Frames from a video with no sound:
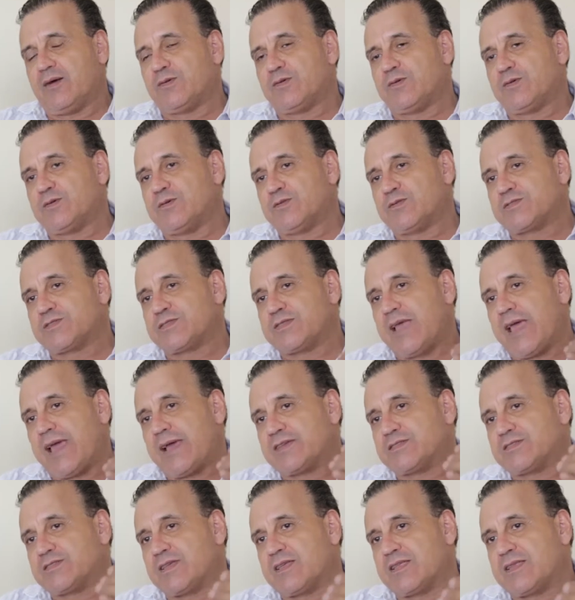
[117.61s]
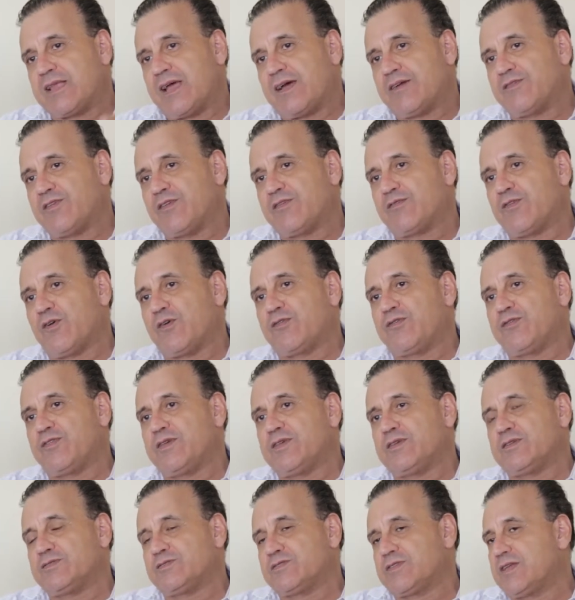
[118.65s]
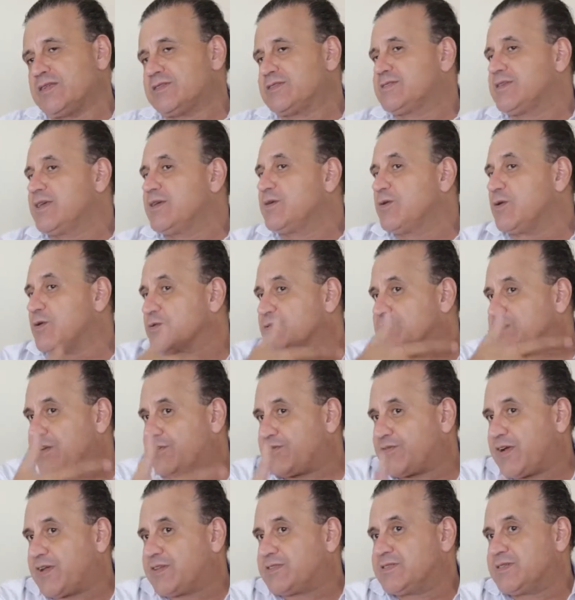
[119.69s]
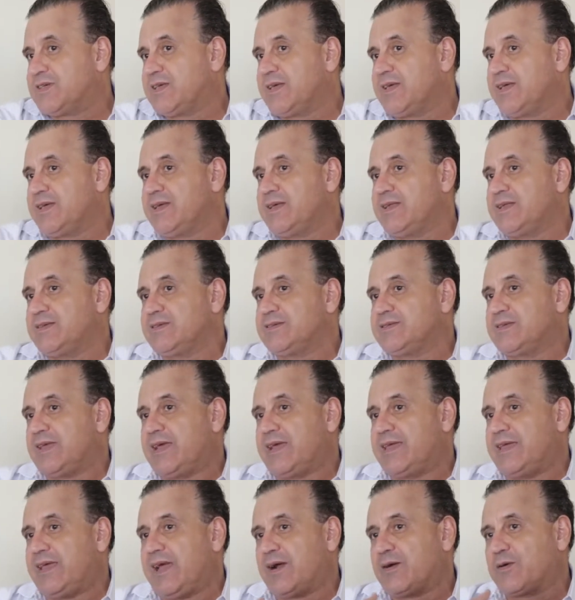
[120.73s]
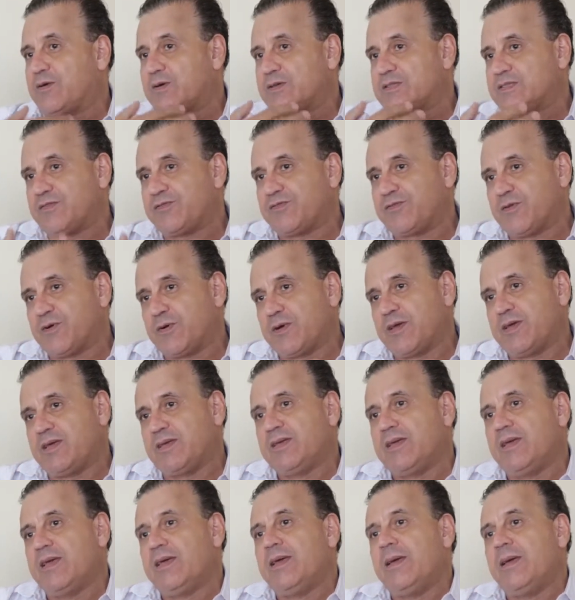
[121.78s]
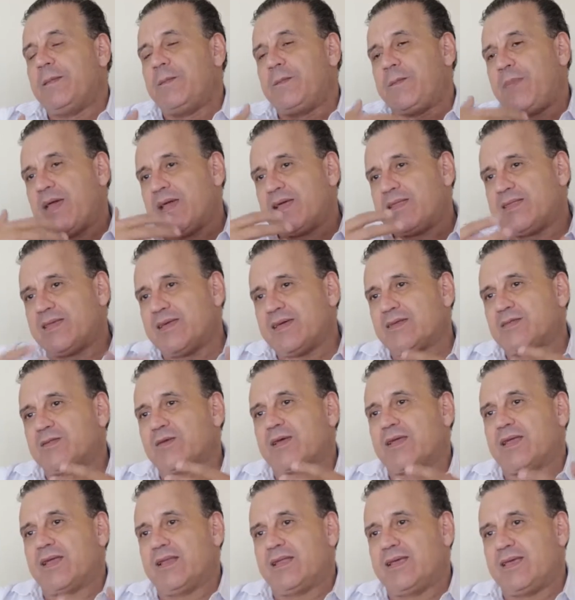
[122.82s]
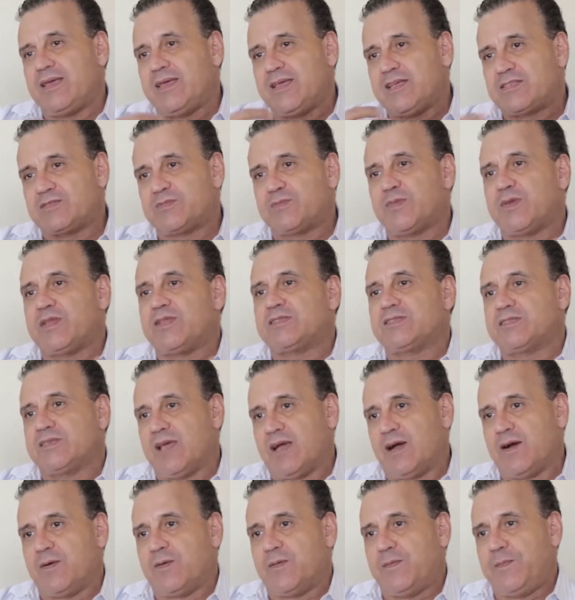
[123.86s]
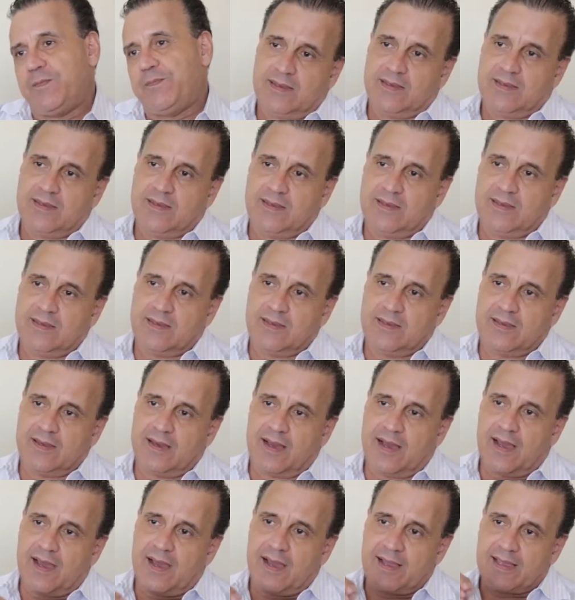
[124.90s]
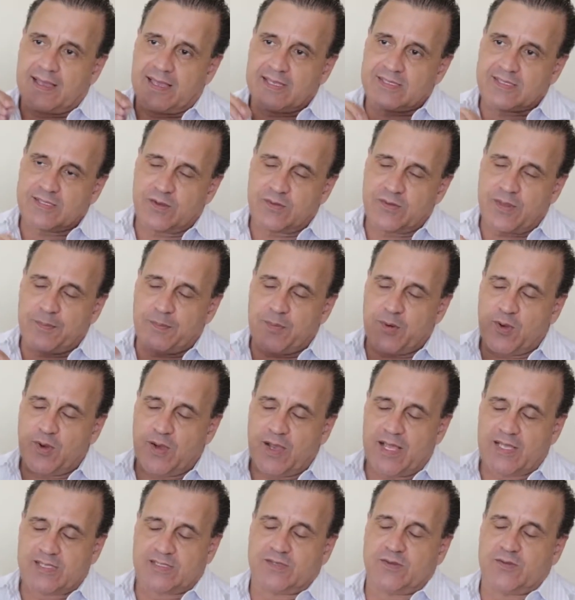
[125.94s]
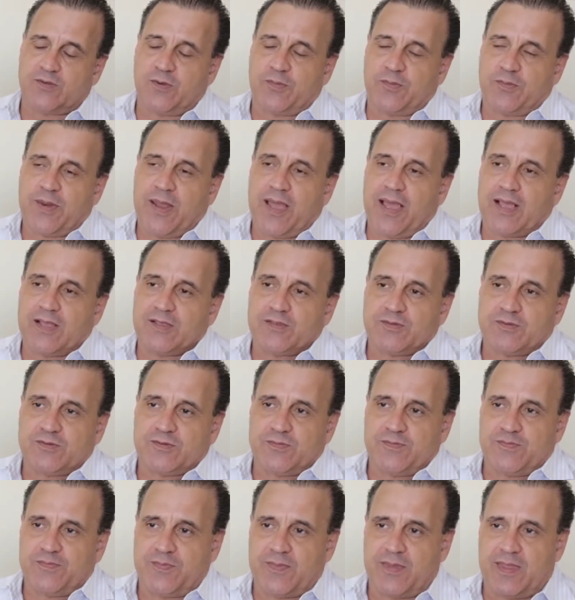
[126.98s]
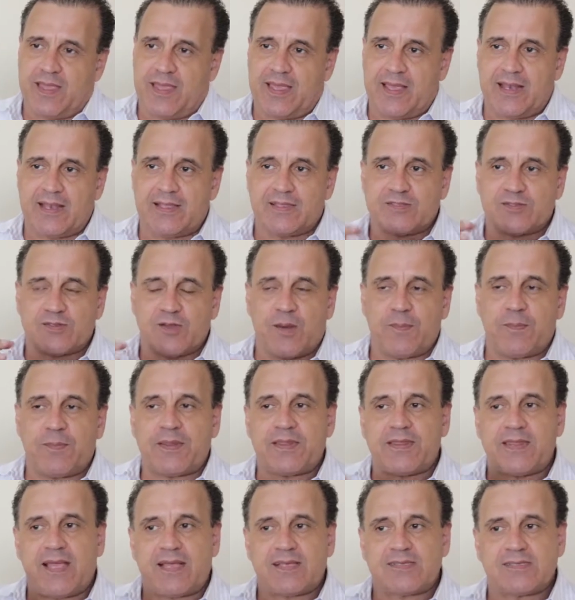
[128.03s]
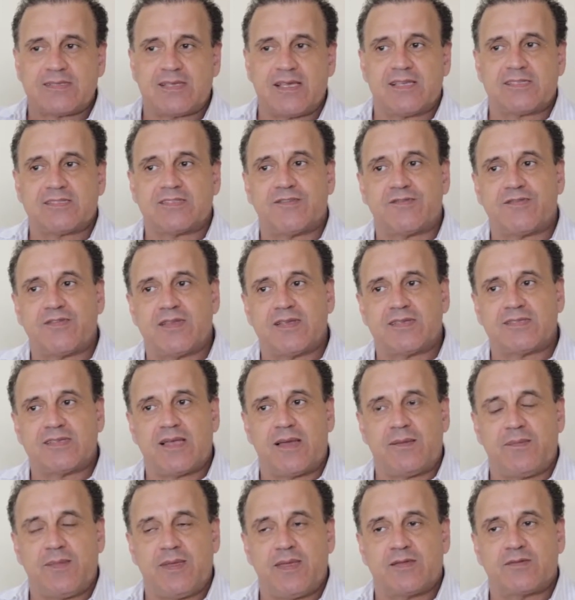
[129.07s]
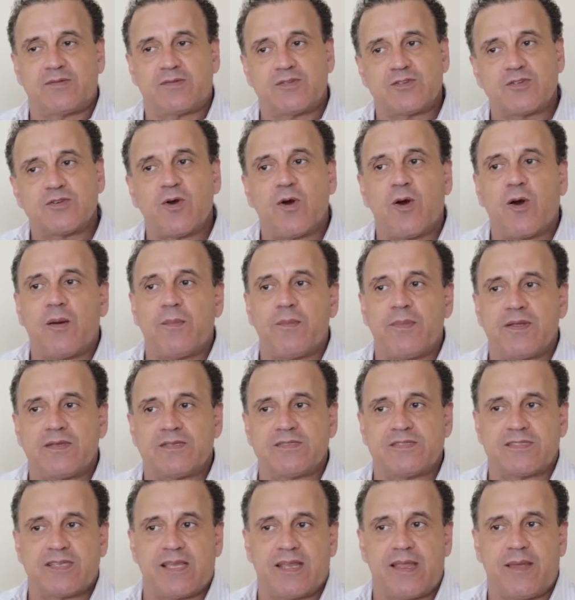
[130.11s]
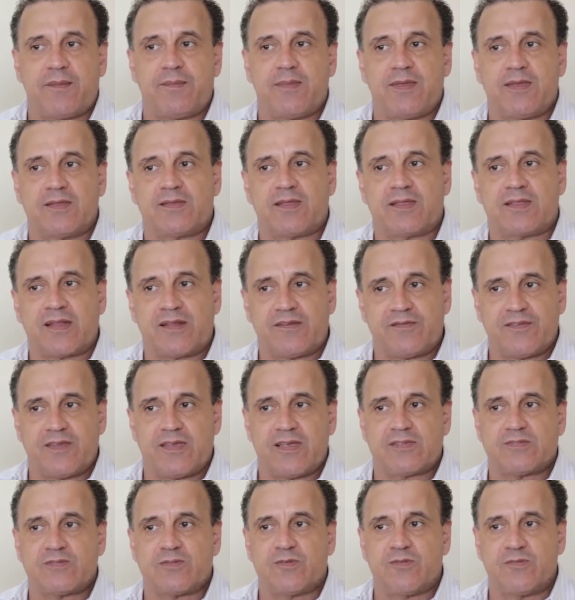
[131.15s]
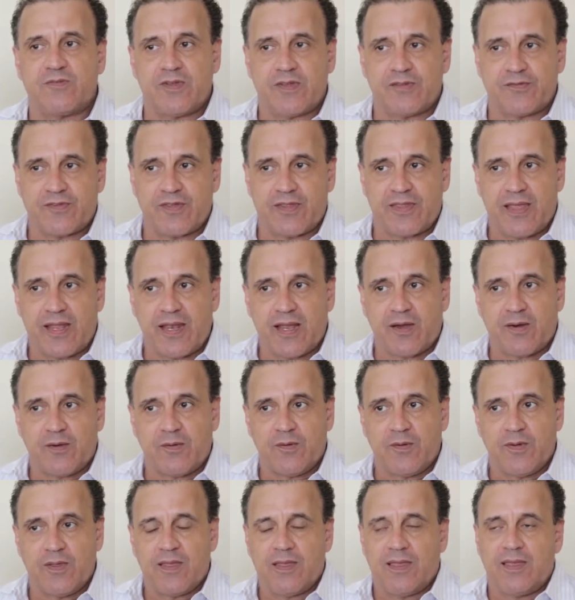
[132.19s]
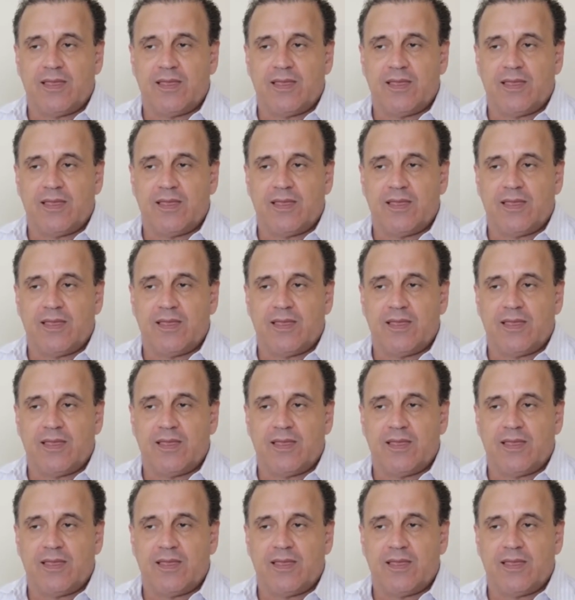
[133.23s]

Os técnicos que estavam envolvidos, eles têm outros afazeres, e aí a coisa foi perdendo aquele ritmo inicial. E a questão da prorrogação do prazo, ela é só para ter acesso a financiamento de obras de saneamento através do governo federal.